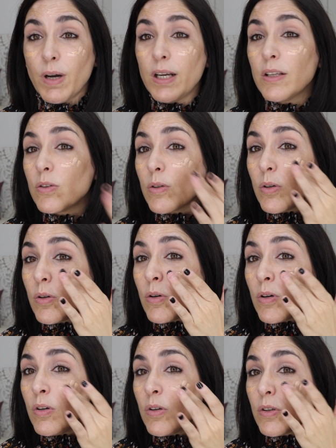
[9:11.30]
Esto
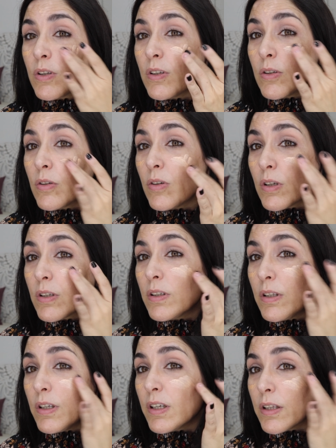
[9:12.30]
lo, extiendo yo así
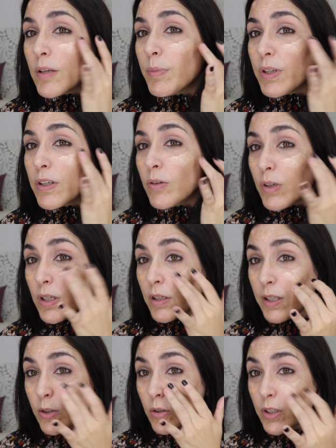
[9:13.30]
directamente con el
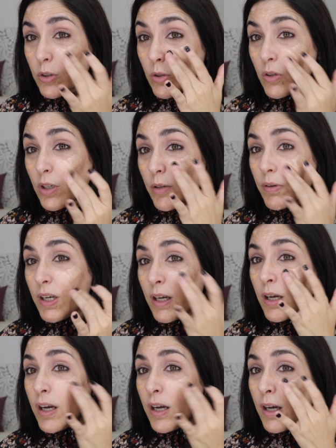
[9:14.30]
dedo y esto lo que
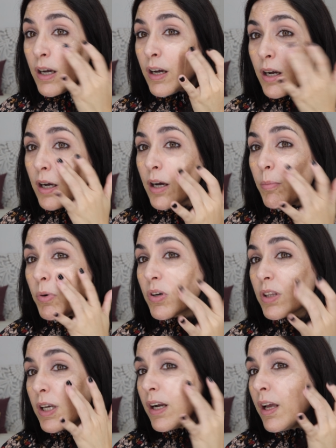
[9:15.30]
va a
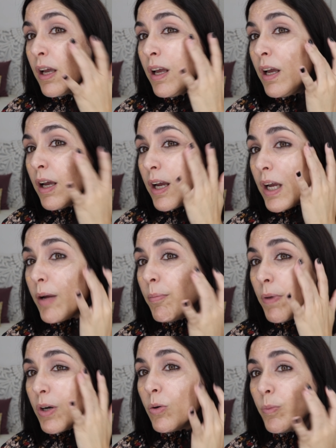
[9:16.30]
aportar es
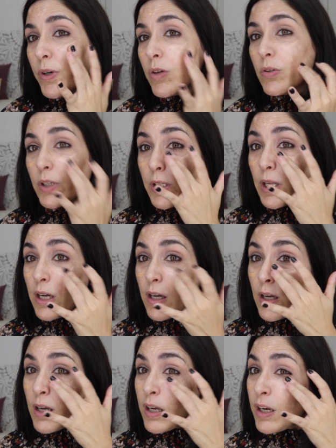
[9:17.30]
más
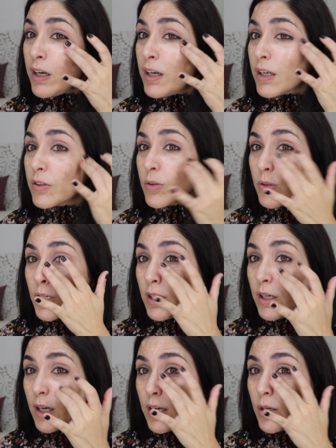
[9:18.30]
luminosidad en la zona en
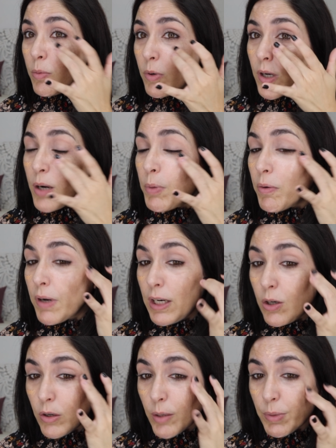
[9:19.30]
la que lo pongamos,
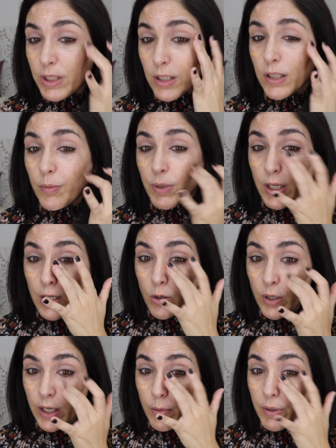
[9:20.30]
¿vale? Lo voy a meter también en la
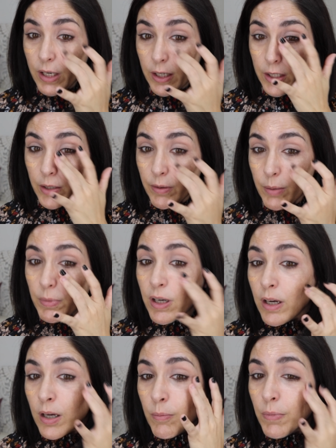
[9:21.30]
ojera para que se vea
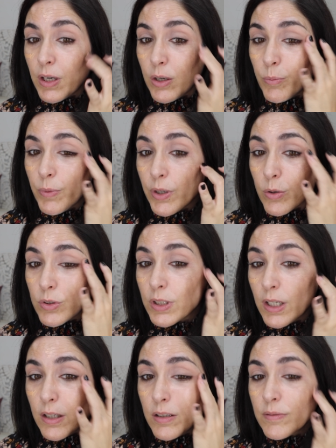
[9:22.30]
más, más
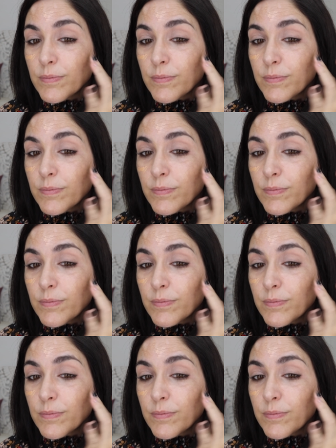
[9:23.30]
luminosa